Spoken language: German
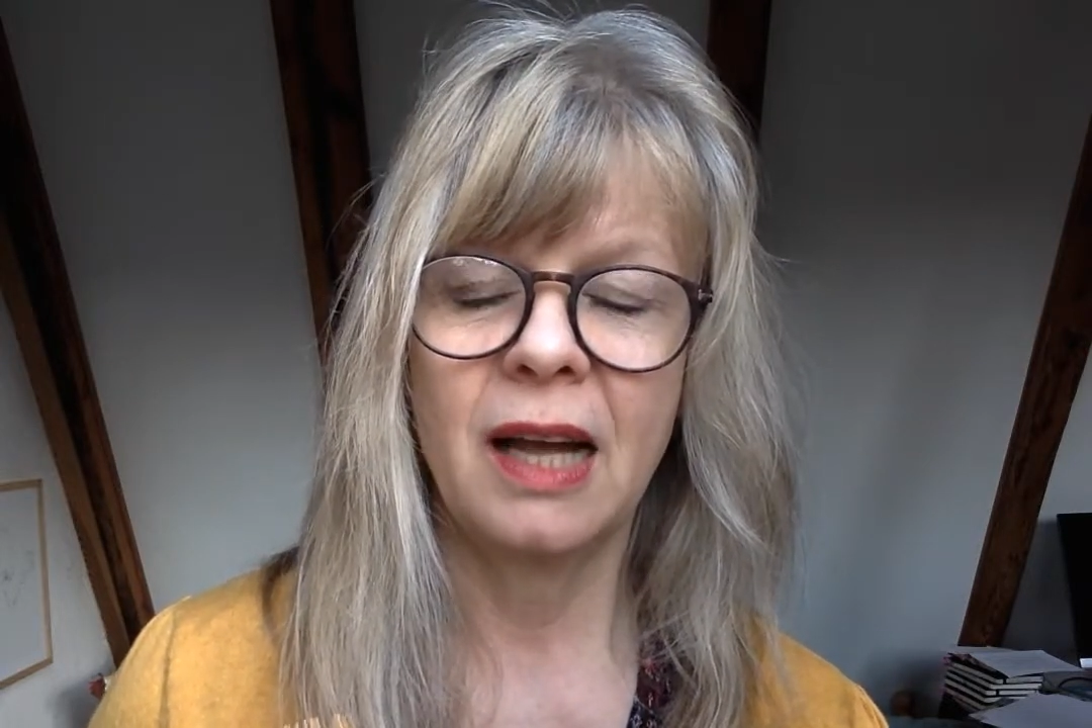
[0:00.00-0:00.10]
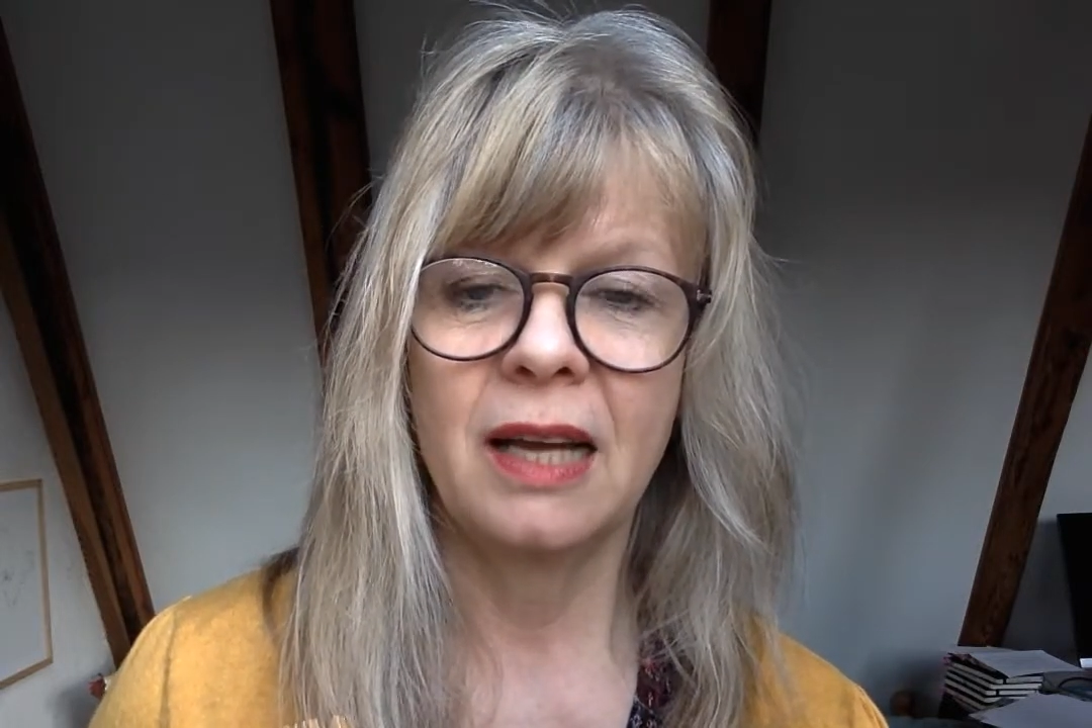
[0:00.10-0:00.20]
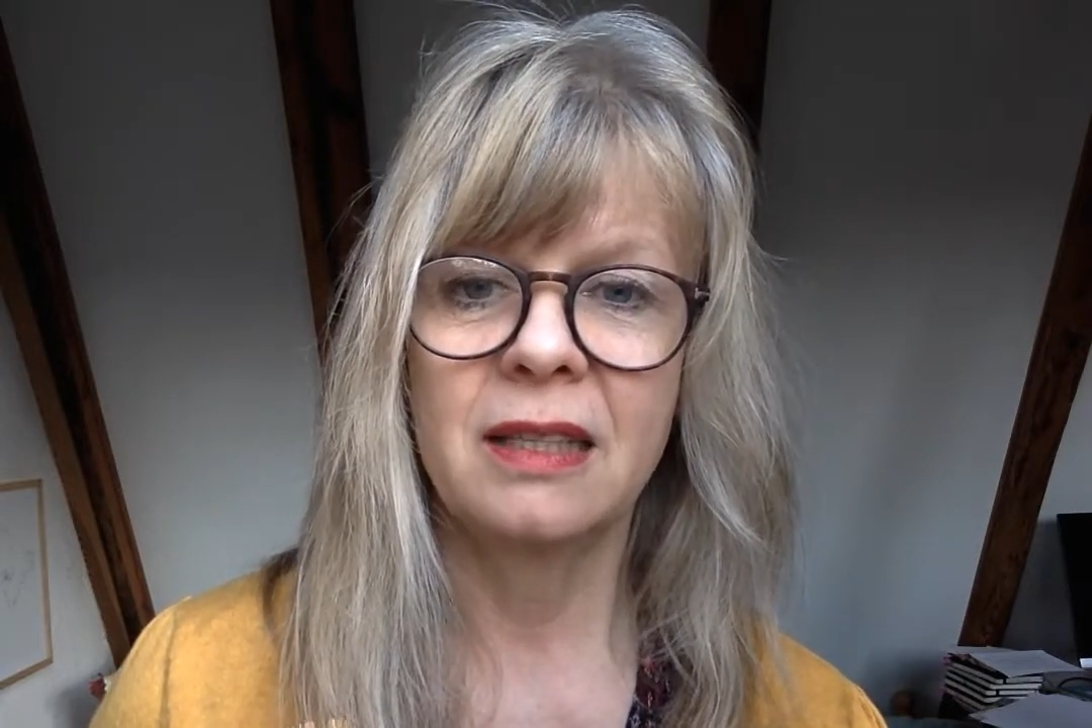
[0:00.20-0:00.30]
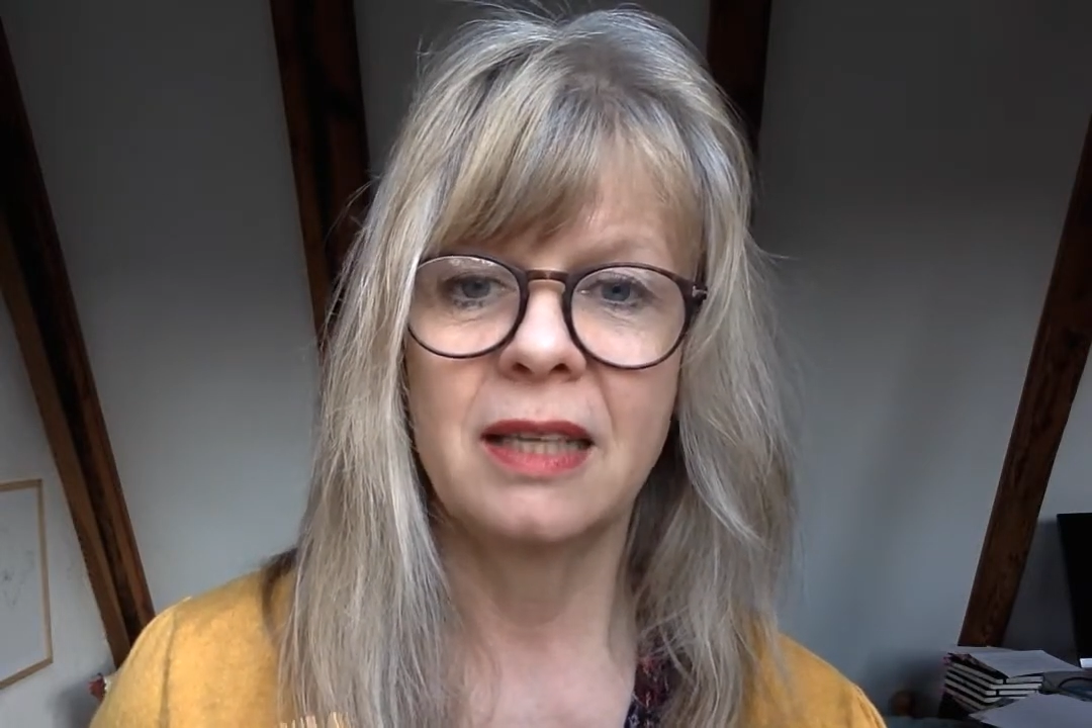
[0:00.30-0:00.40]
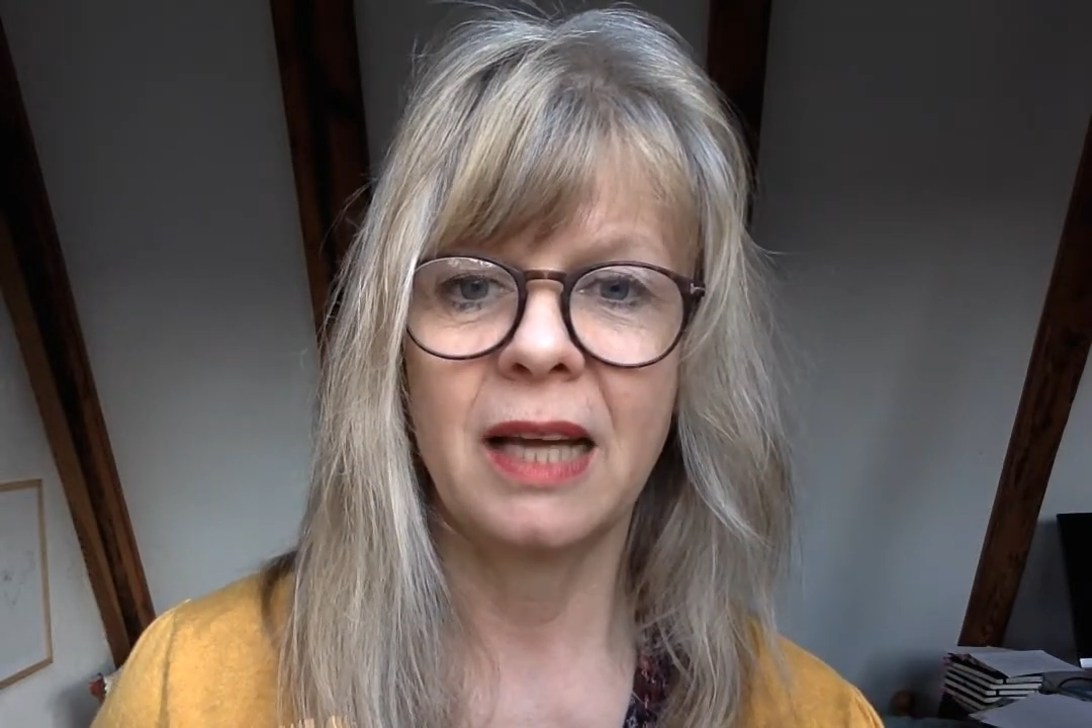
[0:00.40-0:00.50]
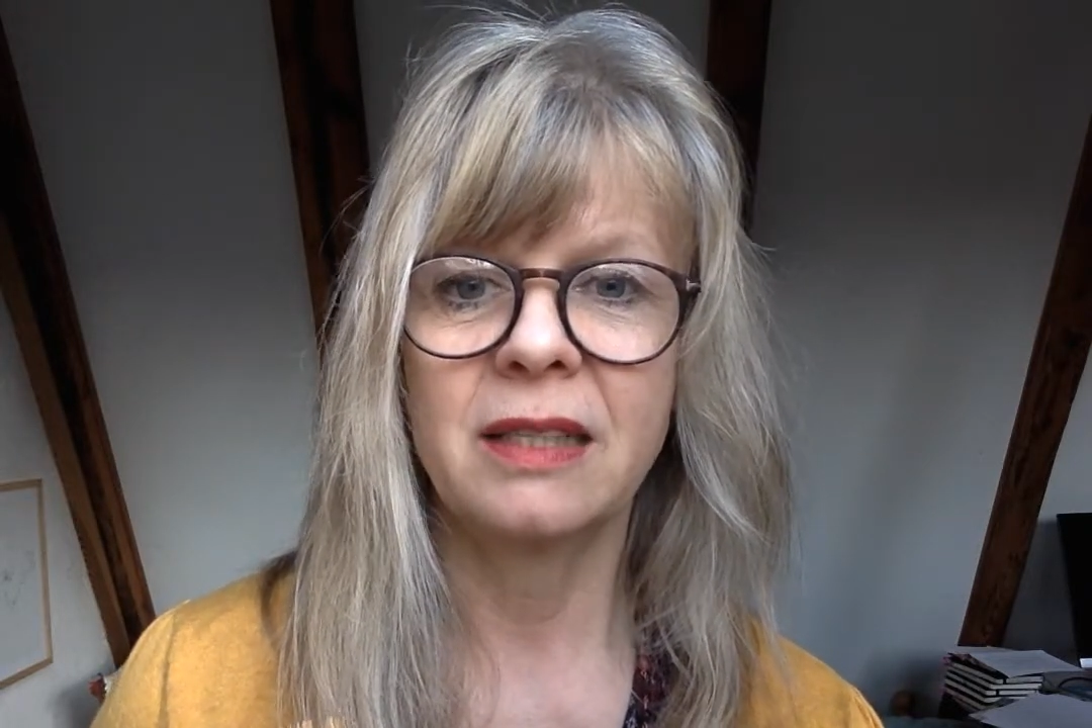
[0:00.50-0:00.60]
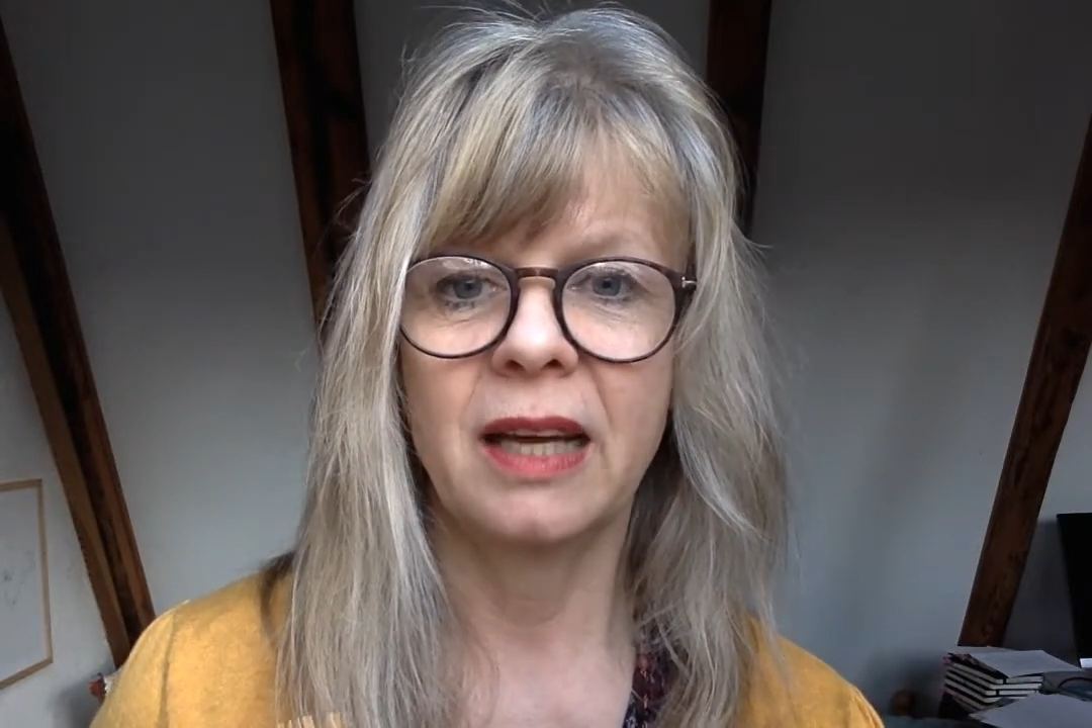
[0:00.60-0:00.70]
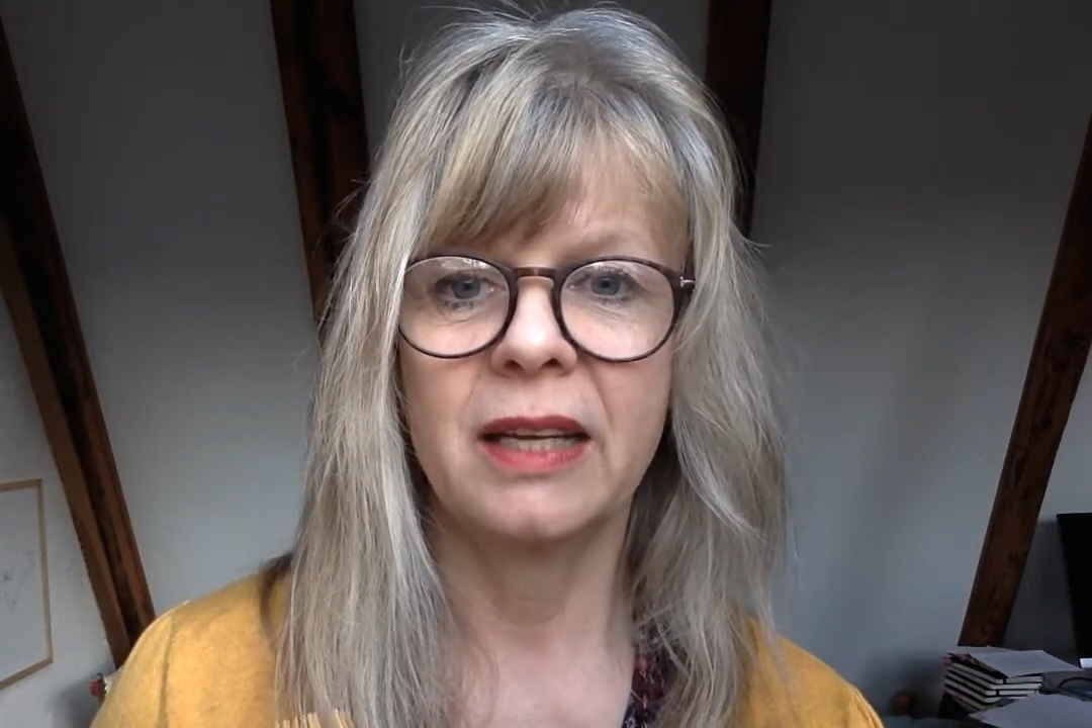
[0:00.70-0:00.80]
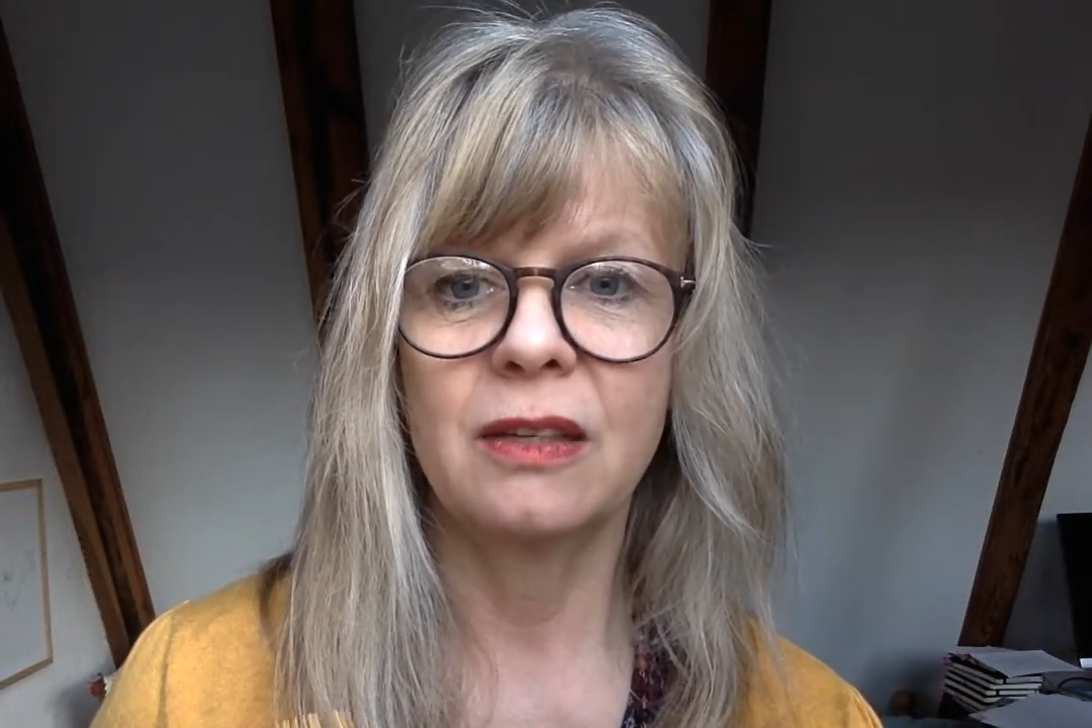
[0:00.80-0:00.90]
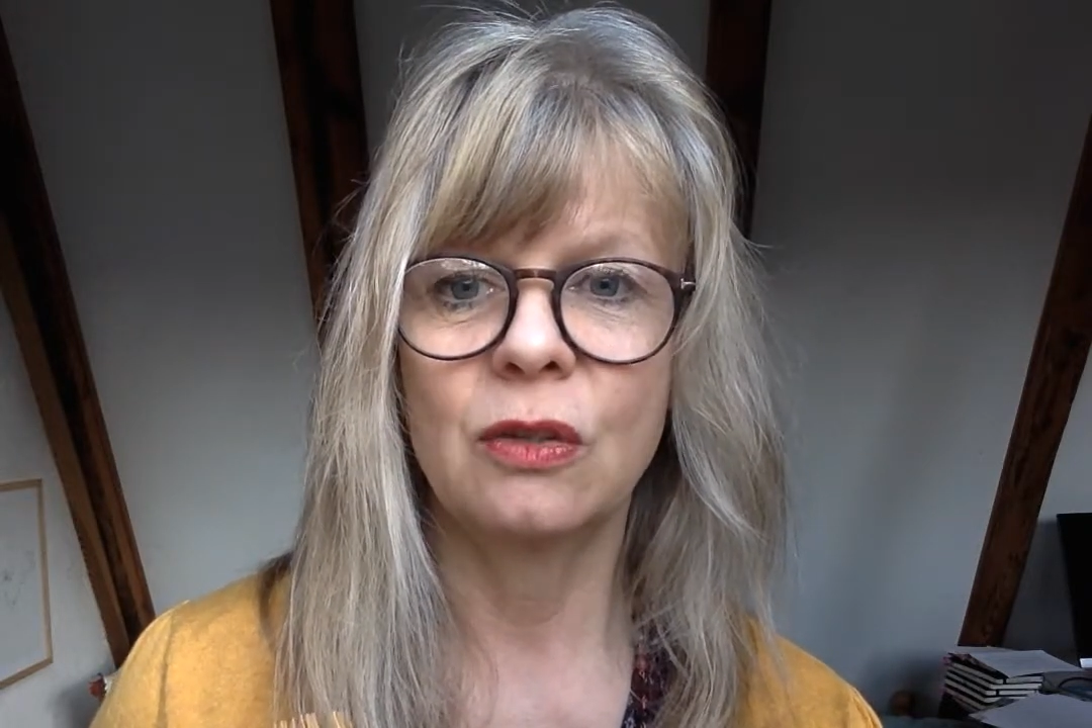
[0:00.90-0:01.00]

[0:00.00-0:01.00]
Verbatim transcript: alles hat einen